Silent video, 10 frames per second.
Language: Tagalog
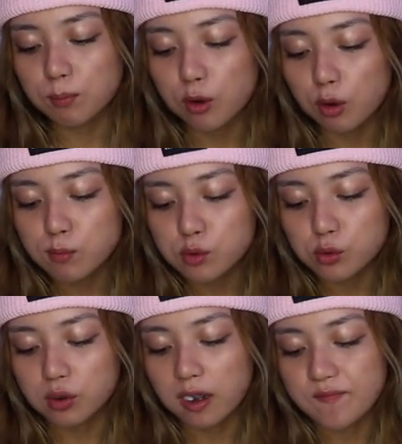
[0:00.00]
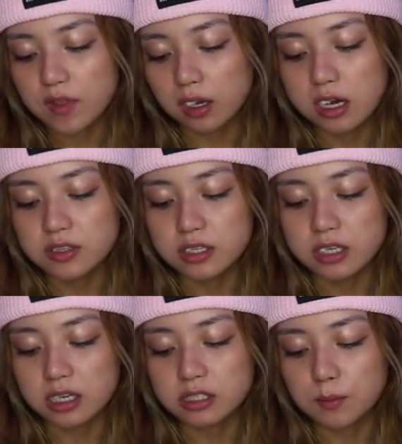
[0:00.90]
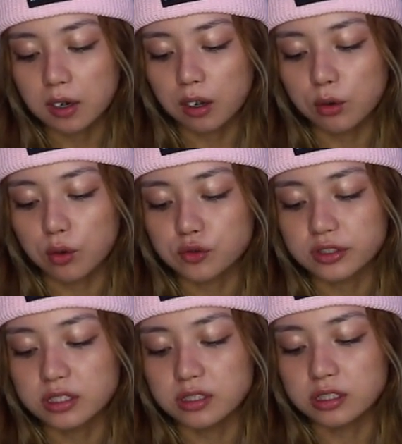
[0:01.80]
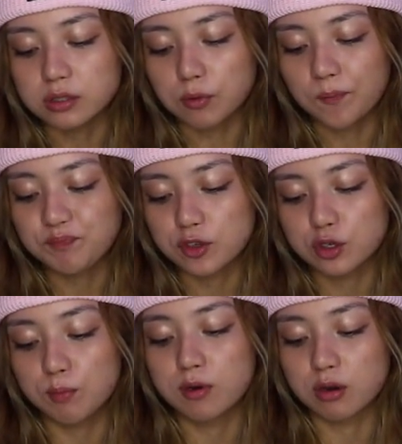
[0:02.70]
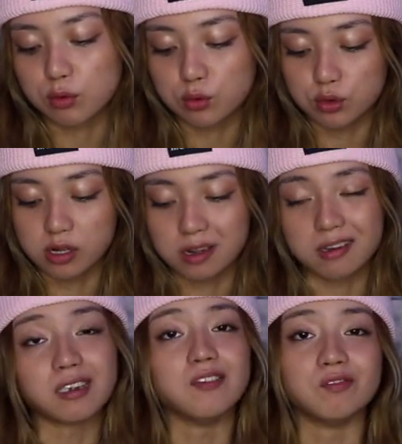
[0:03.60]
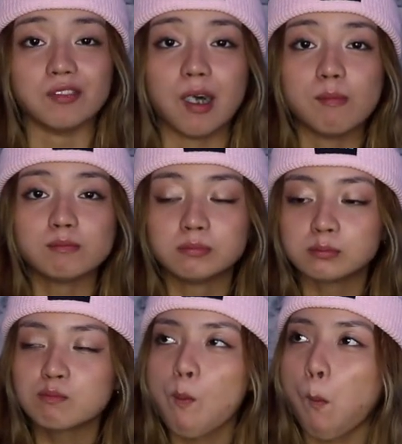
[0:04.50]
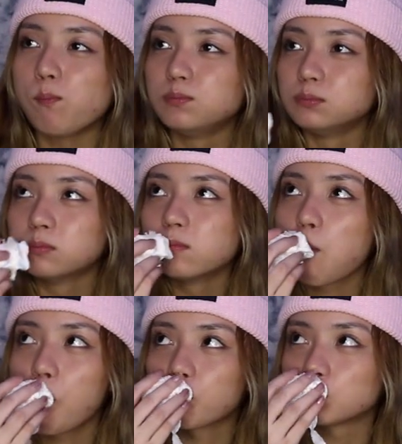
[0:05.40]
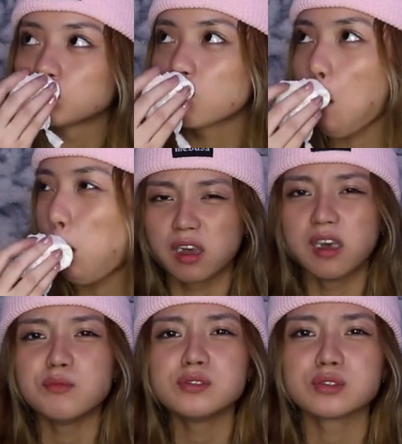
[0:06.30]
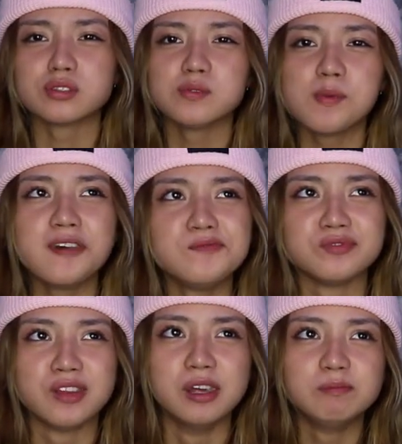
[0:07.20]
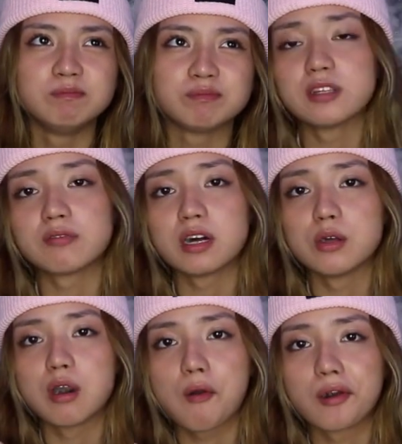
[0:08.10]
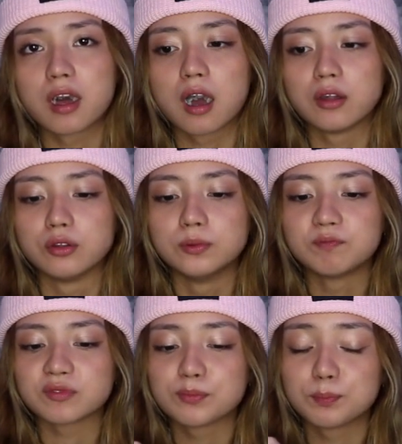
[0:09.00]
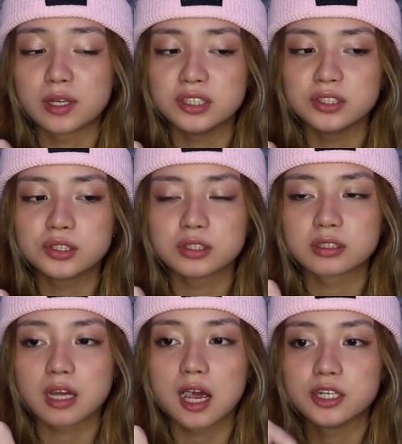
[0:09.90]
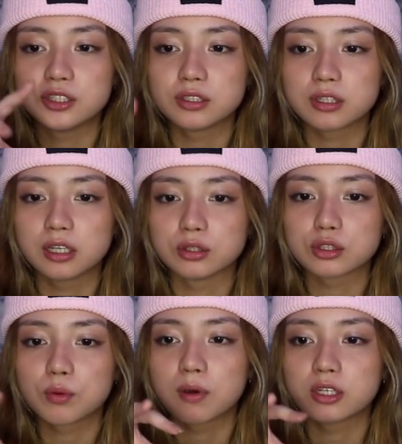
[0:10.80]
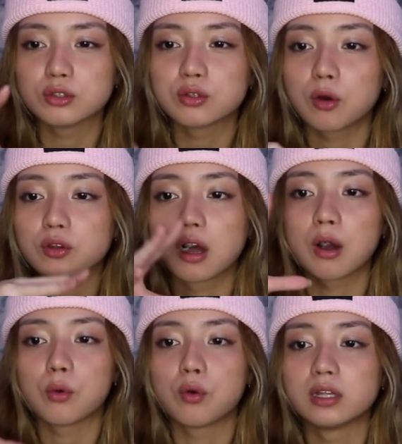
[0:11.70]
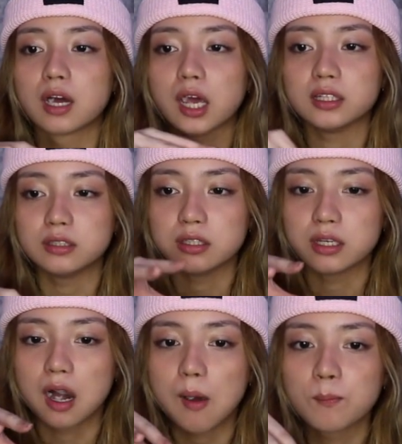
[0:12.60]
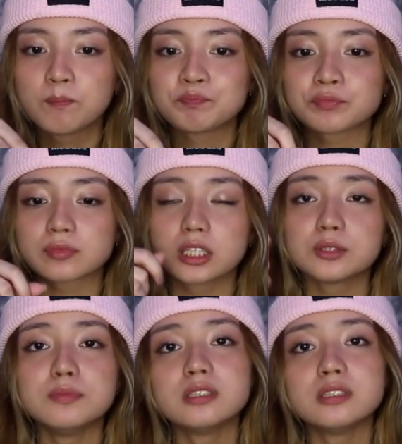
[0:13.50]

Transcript: so, ka po kumukuha ng idea sa mga OOTDs mo? Sobrang cool. Ang ganda mm, ewan ko, depende. Na-follow akong ano, page sa IG na galing. So, bali doon ako nakakuha ng idea. Tapos